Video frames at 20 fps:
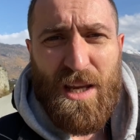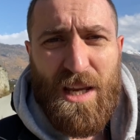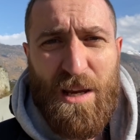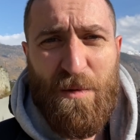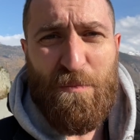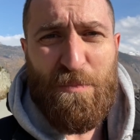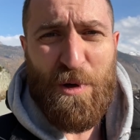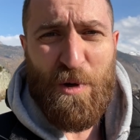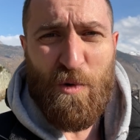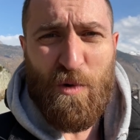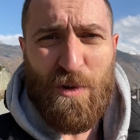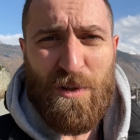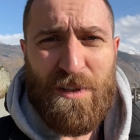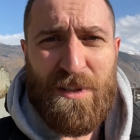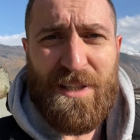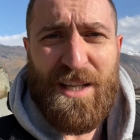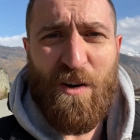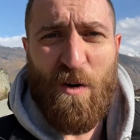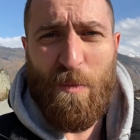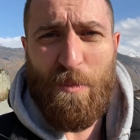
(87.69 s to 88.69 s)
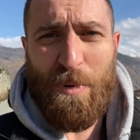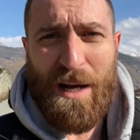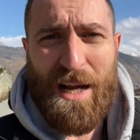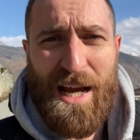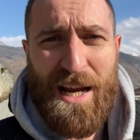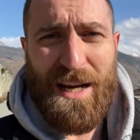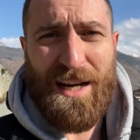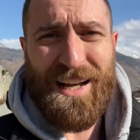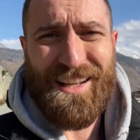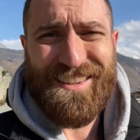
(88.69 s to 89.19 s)
in più devo
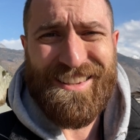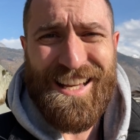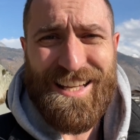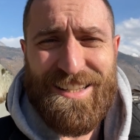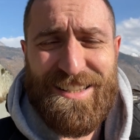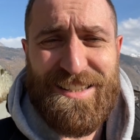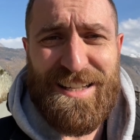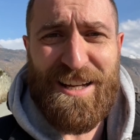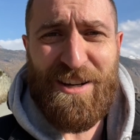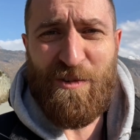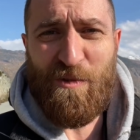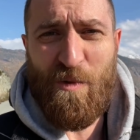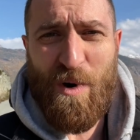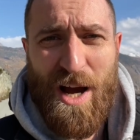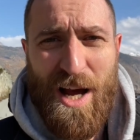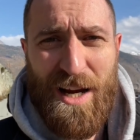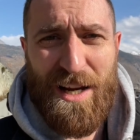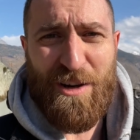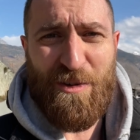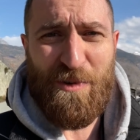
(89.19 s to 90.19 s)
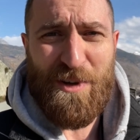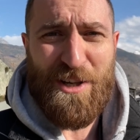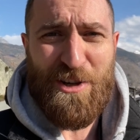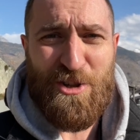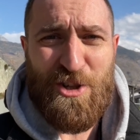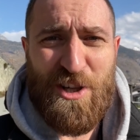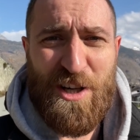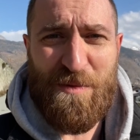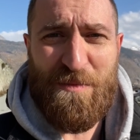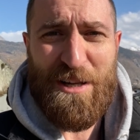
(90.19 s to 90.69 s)
pagare la tassa annuale quindi
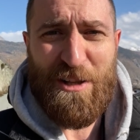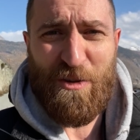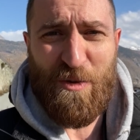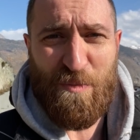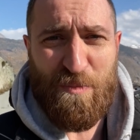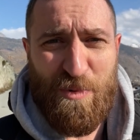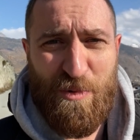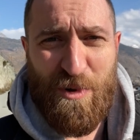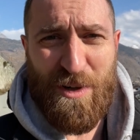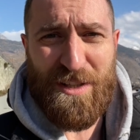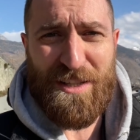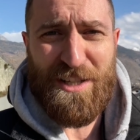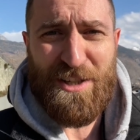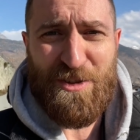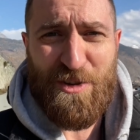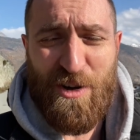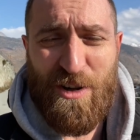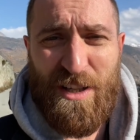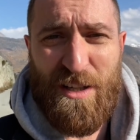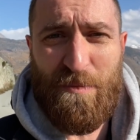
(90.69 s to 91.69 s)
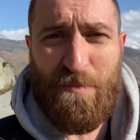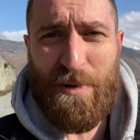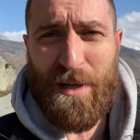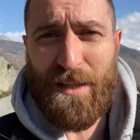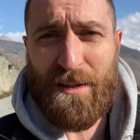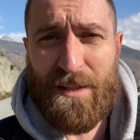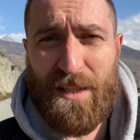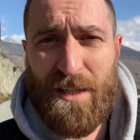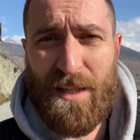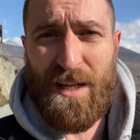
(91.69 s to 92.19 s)
ci rimetto pure dei soldi per
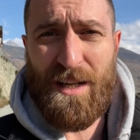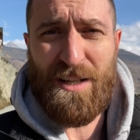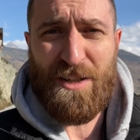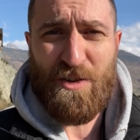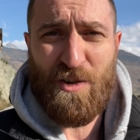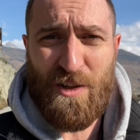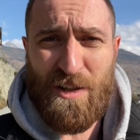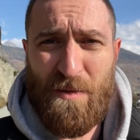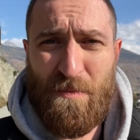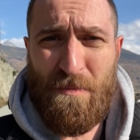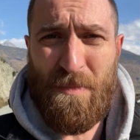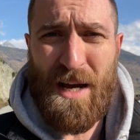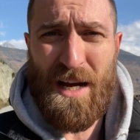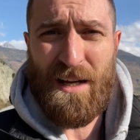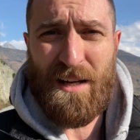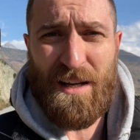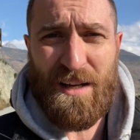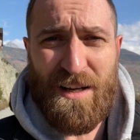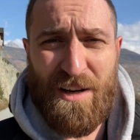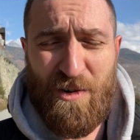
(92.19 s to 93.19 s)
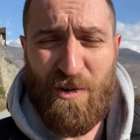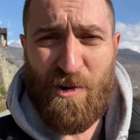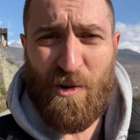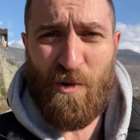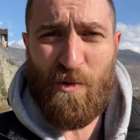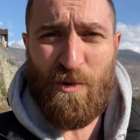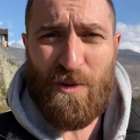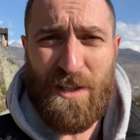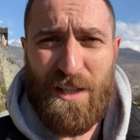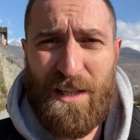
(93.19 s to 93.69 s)
tenere i soldi in banca che
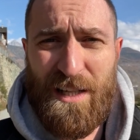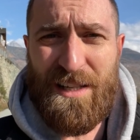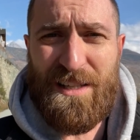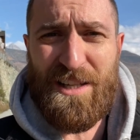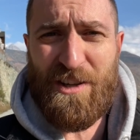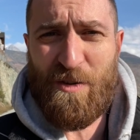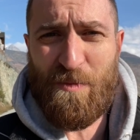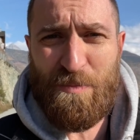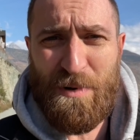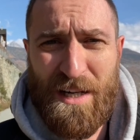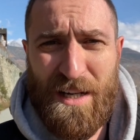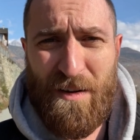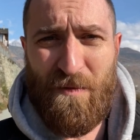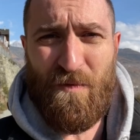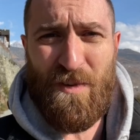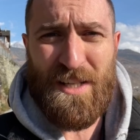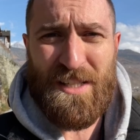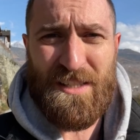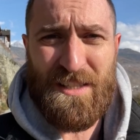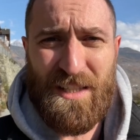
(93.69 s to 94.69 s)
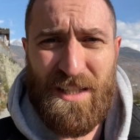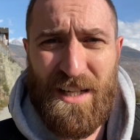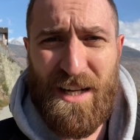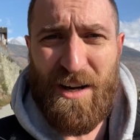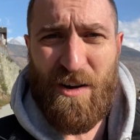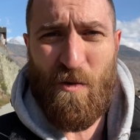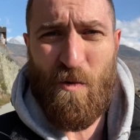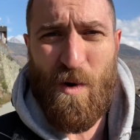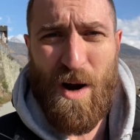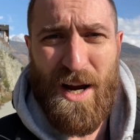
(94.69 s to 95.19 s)
loro utilizzano per
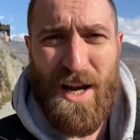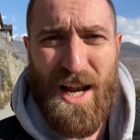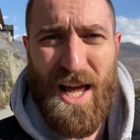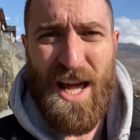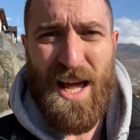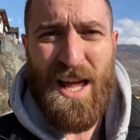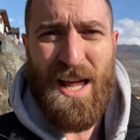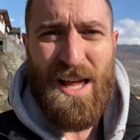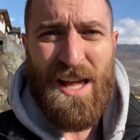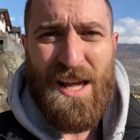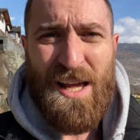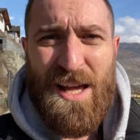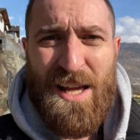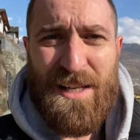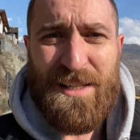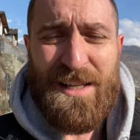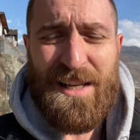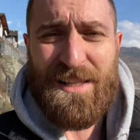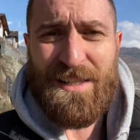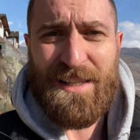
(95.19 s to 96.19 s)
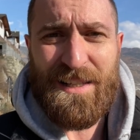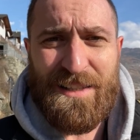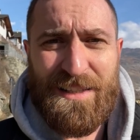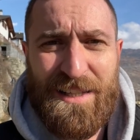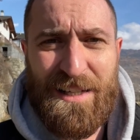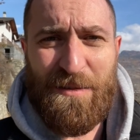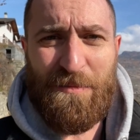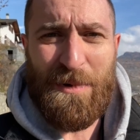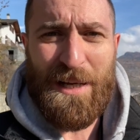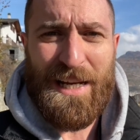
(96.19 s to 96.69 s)
investire qua e là senza
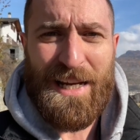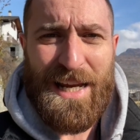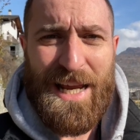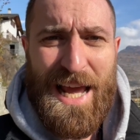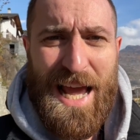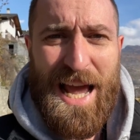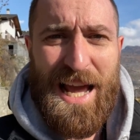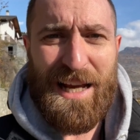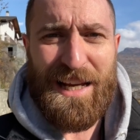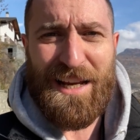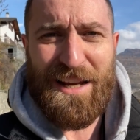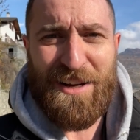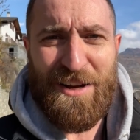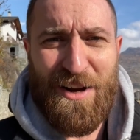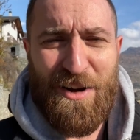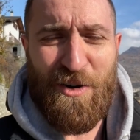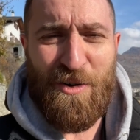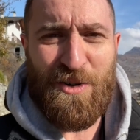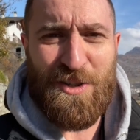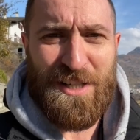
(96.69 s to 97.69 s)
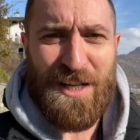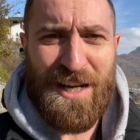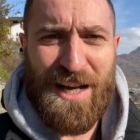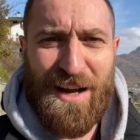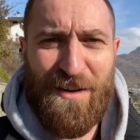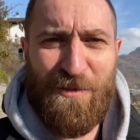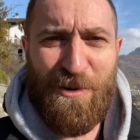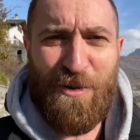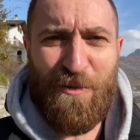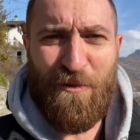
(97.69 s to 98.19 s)
dirmi neanche che cosa
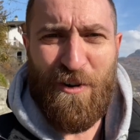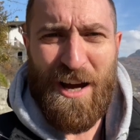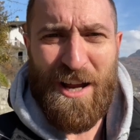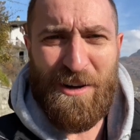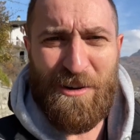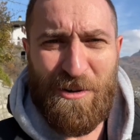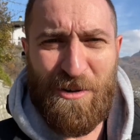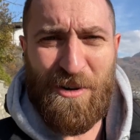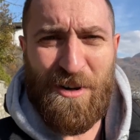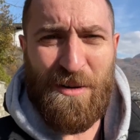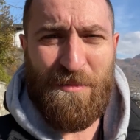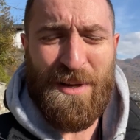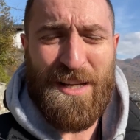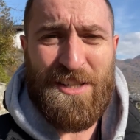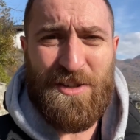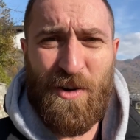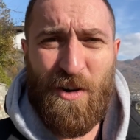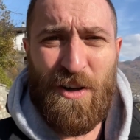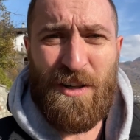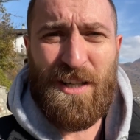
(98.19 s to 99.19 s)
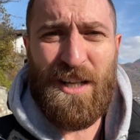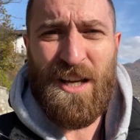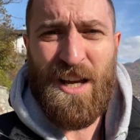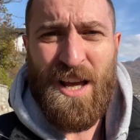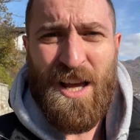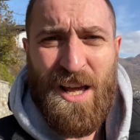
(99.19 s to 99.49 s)
cavolo fanno con i miei soldi